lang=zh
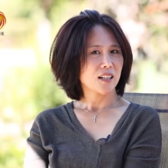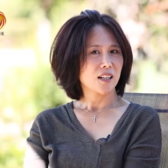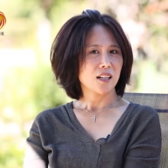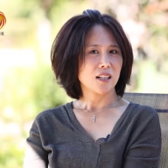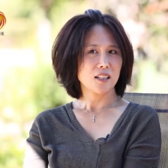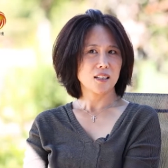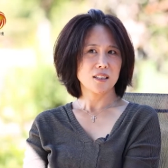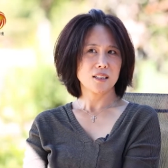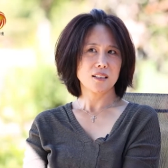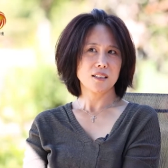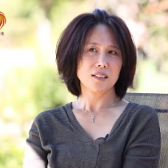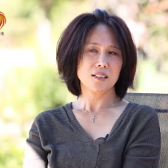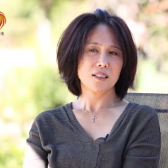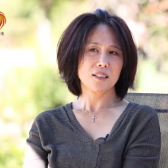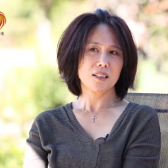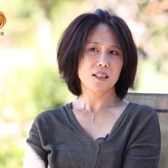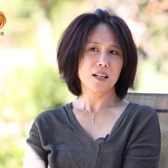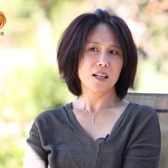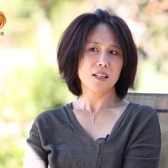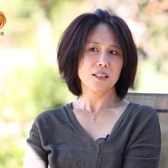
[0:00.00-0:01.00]

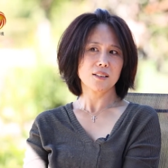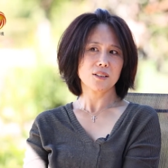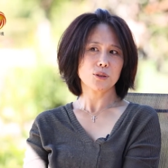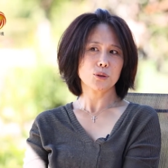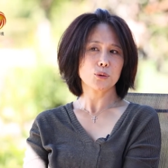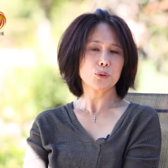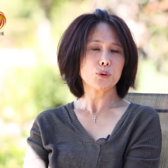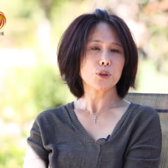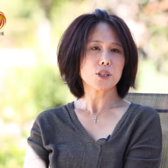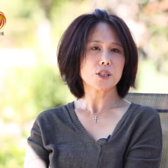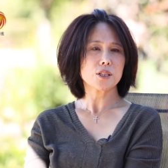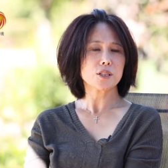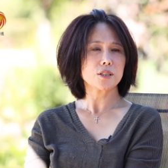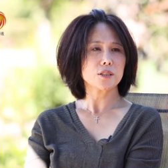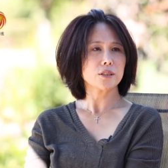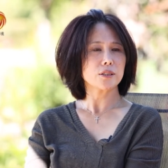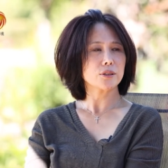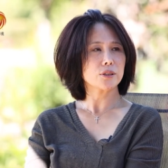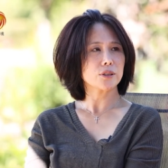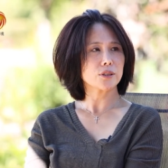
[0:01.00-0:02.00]
嗯，看，如果
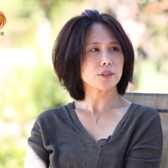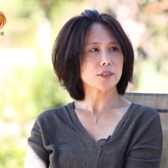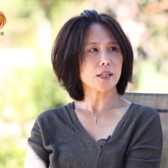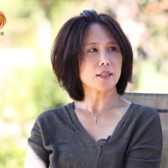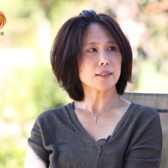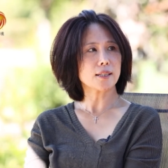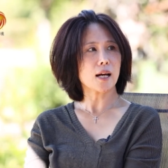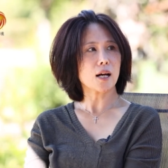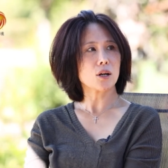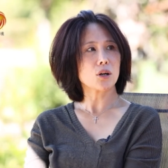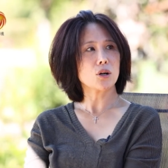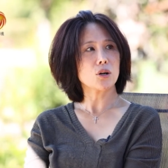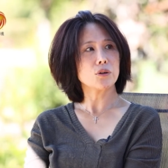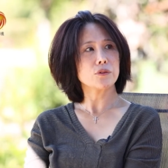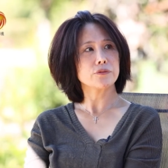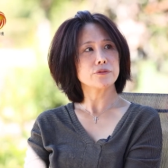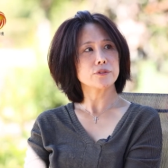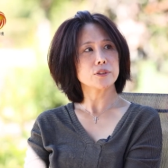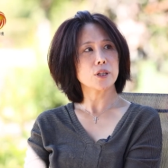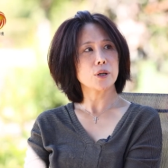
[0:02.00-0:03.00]
是想打高尔
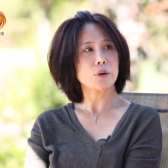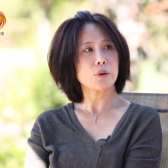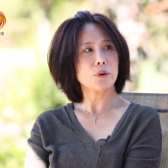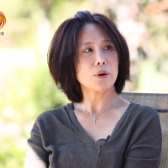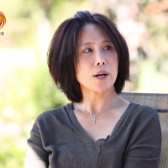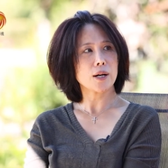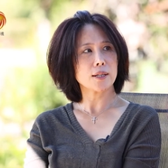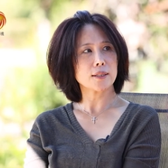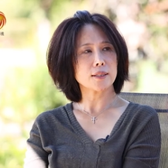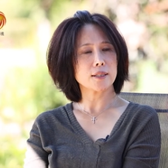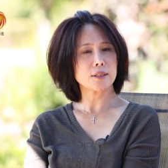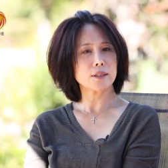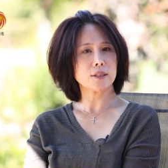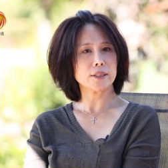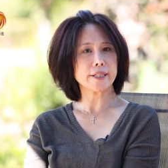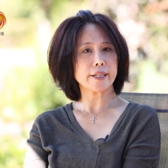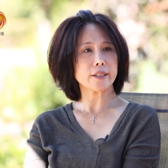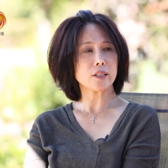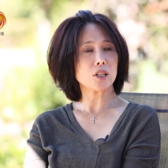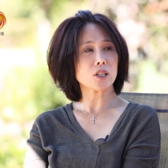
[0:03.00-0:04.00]
夫的话，那要
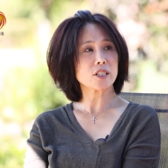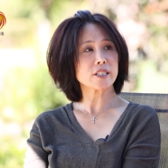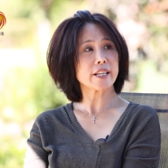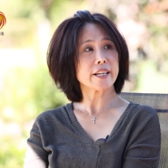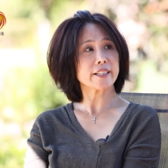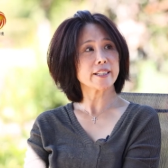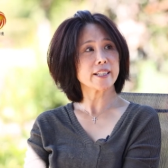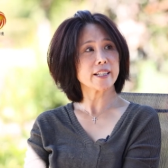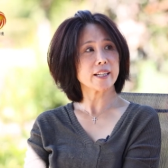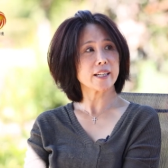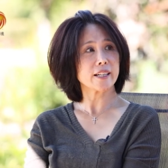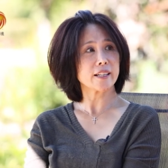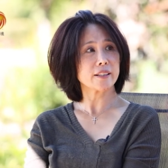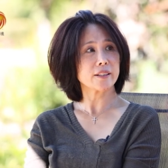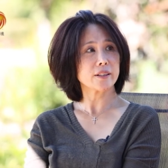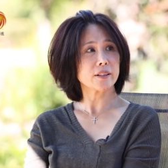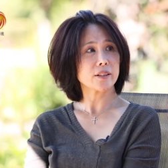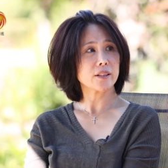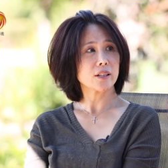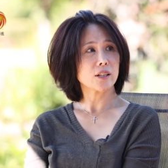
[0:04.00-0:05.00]
待到三天；
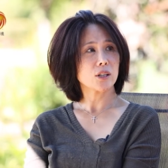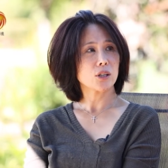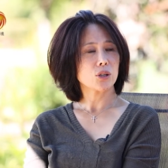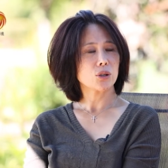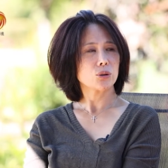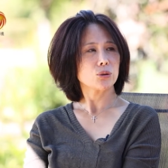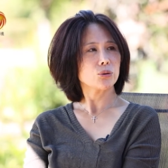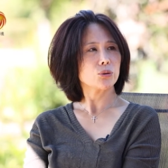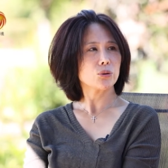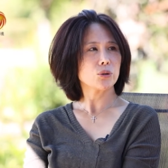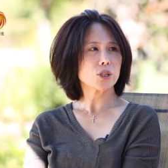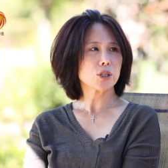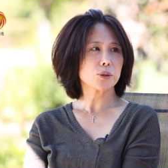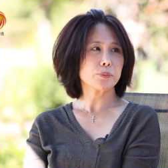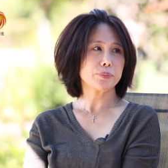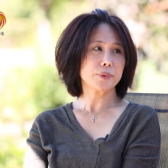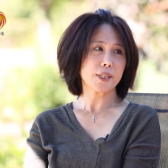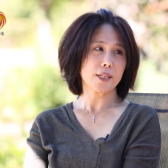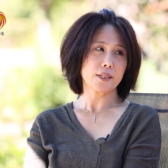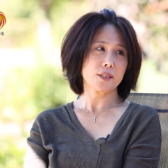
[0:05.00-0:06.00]
如果是
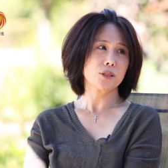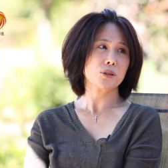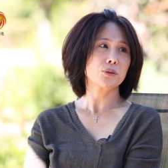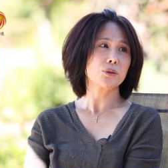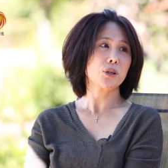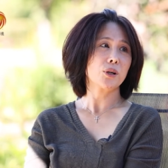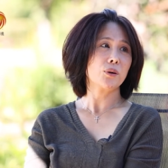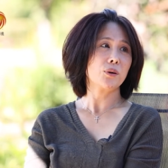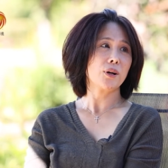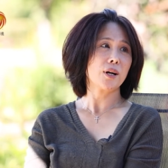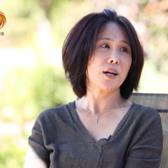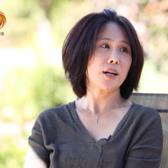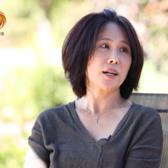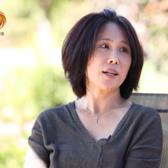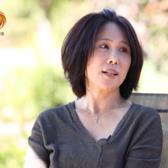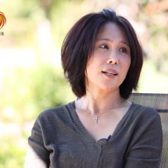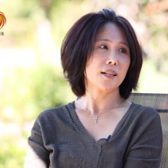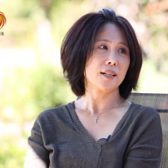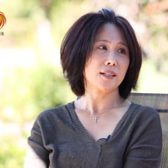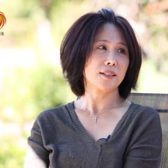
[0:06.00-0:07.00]
不打球的话，
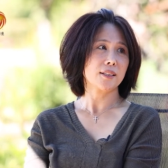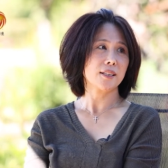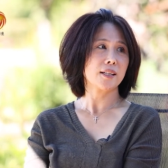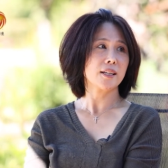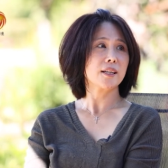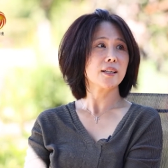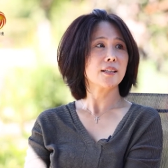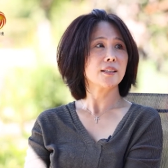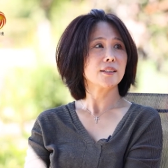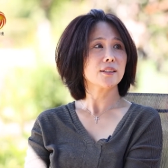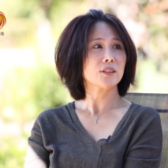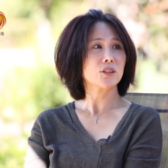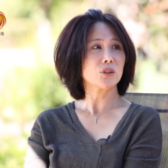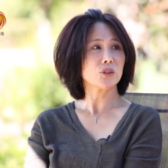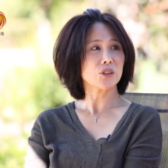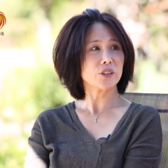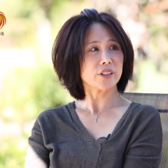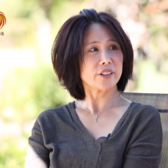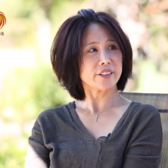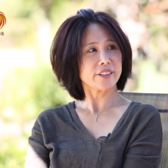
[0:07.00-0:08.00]
两天都
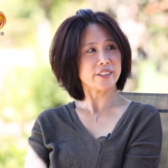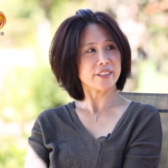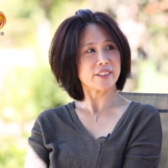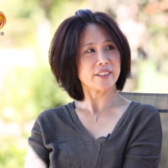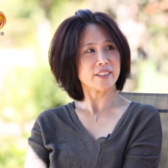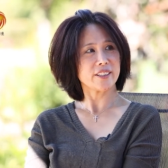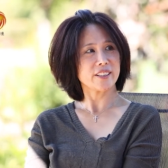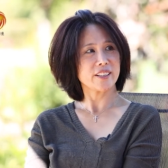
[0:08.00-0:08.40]
可以。